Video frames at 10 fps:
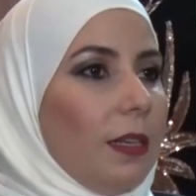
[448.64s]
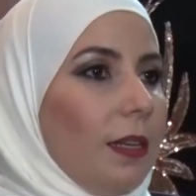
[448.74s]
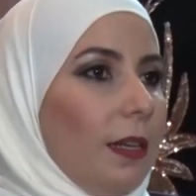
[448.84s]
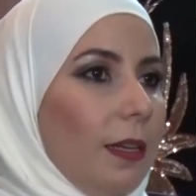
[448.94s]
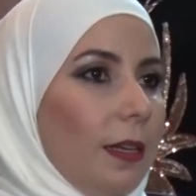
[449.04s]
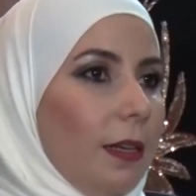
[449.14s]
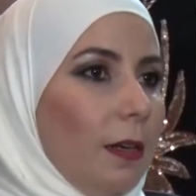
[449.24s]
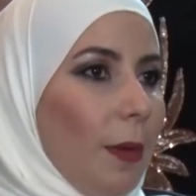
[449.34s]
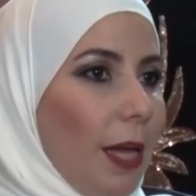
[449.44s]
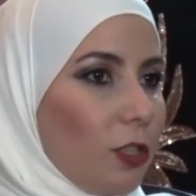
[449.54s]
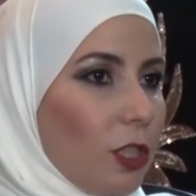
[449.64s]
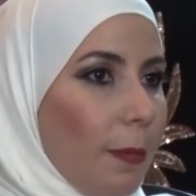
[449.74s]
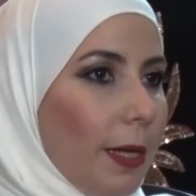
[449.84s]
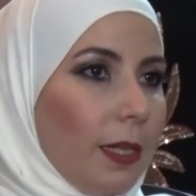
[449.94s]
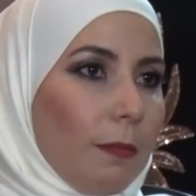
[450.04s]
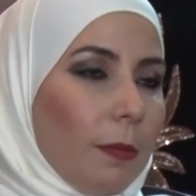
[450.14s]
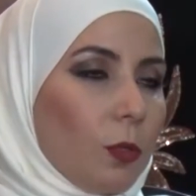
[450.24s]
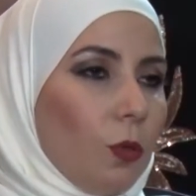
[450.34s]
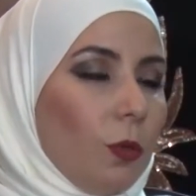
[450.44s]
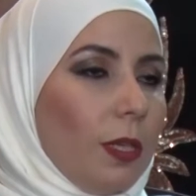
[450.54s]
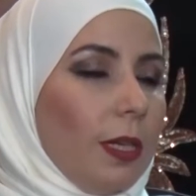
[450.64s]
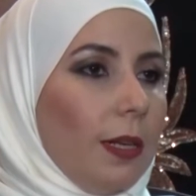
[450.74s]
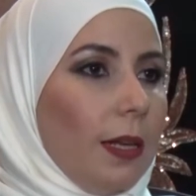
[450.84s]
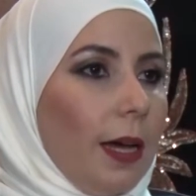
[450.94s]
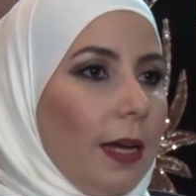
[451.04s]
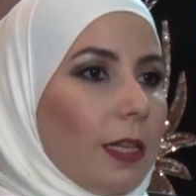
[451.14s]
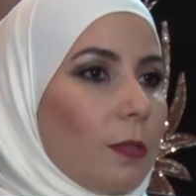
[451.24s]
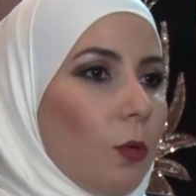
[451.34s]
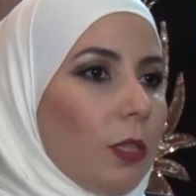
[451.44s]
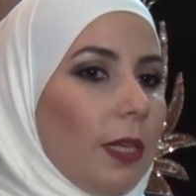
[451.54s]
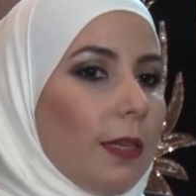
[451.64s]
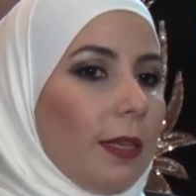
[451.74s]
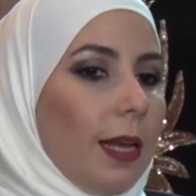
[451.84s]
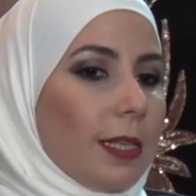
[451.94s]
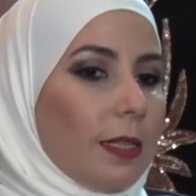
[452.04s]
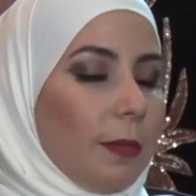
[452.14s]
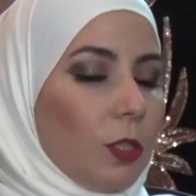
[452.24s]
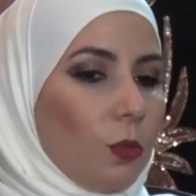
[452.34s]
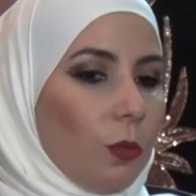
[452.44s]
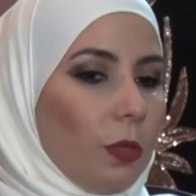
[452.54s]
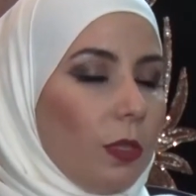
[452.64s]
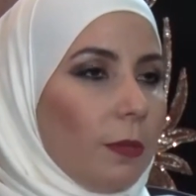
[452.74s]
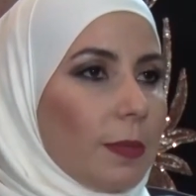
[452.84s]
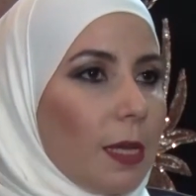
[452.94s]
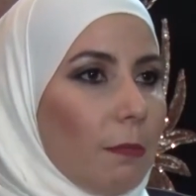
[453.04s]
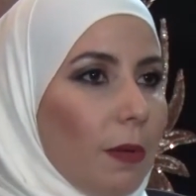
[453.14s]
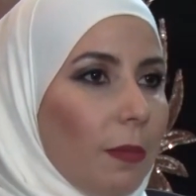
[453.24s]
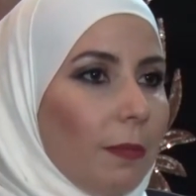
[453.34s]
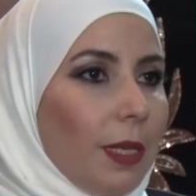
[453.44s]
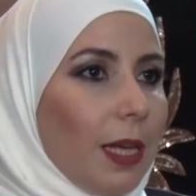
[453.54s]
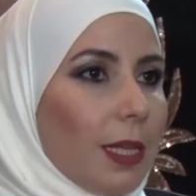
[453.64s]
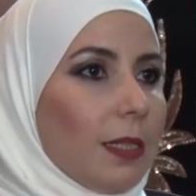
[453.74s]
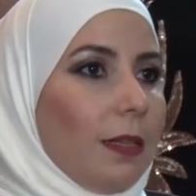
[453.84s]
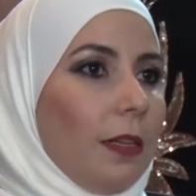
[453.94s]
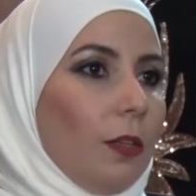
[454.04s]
المحجبات لما بتكون الاعراس مختلطه لازم تكون مصممه من الاصل